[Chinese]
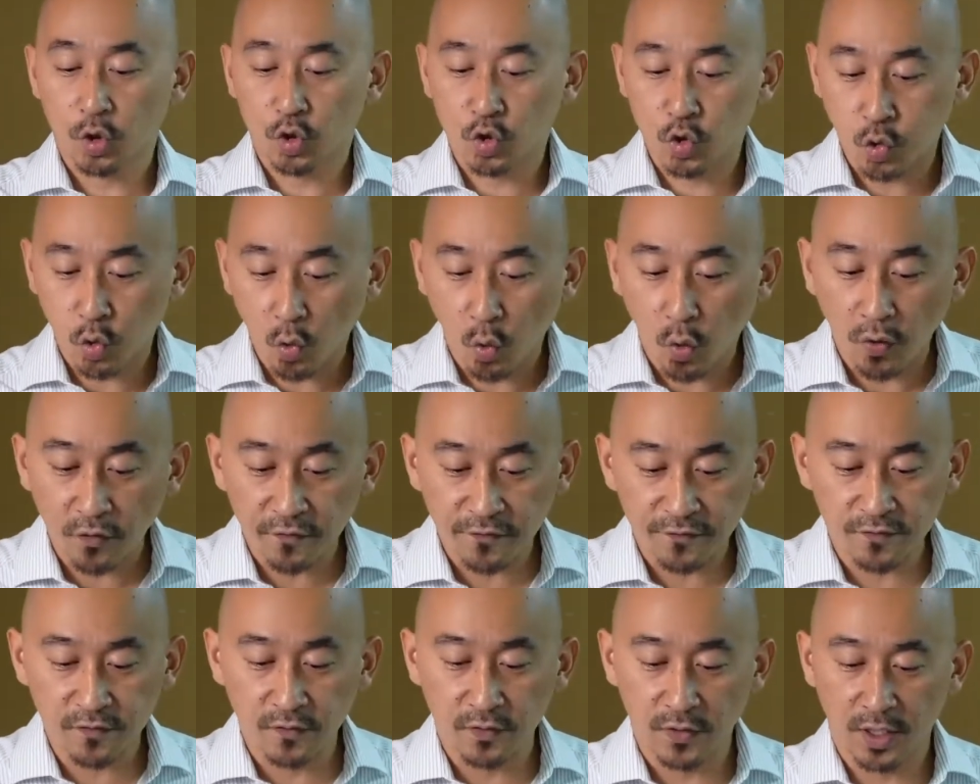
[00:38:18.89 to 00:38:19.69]
托
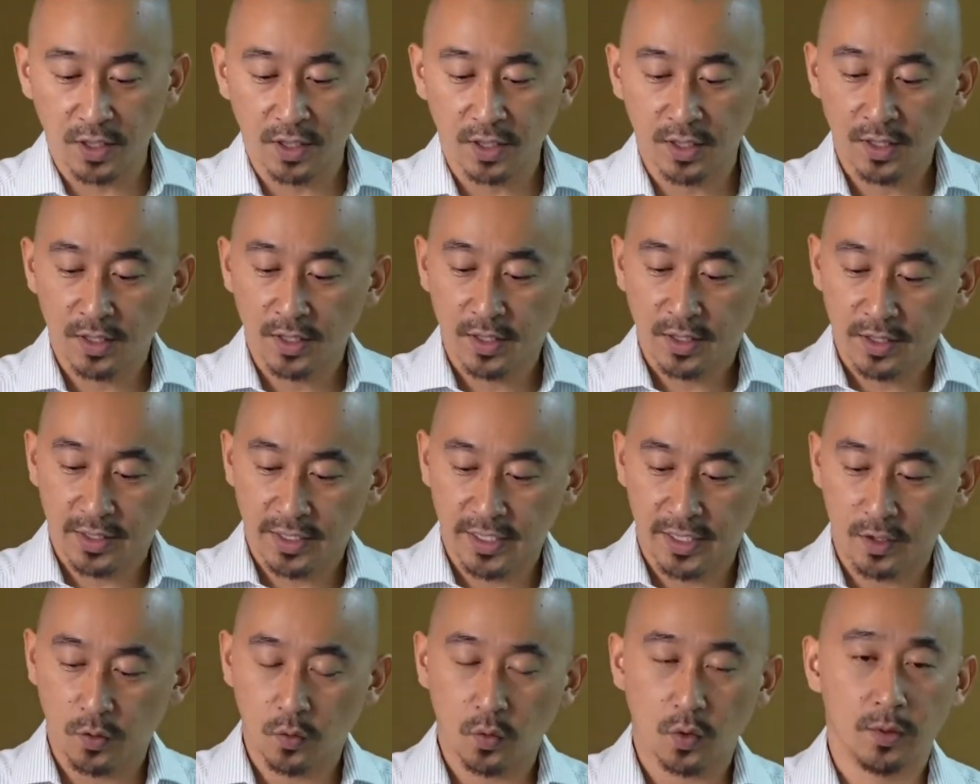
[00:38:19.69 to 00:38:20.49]
付了
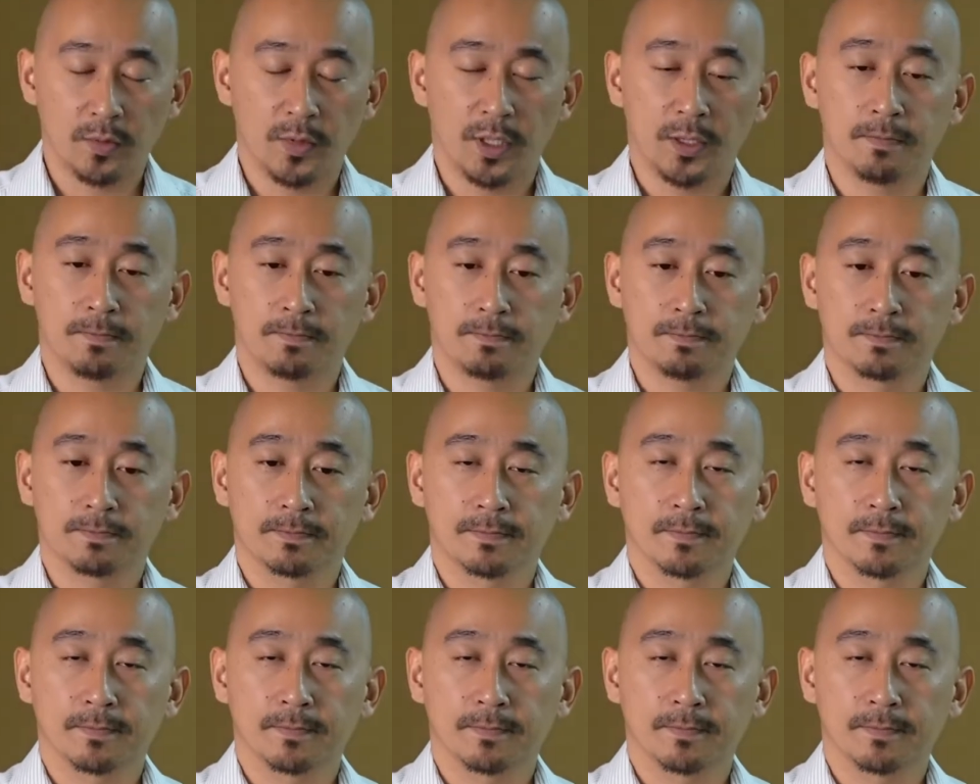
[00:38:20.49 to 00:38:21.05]
给我们。”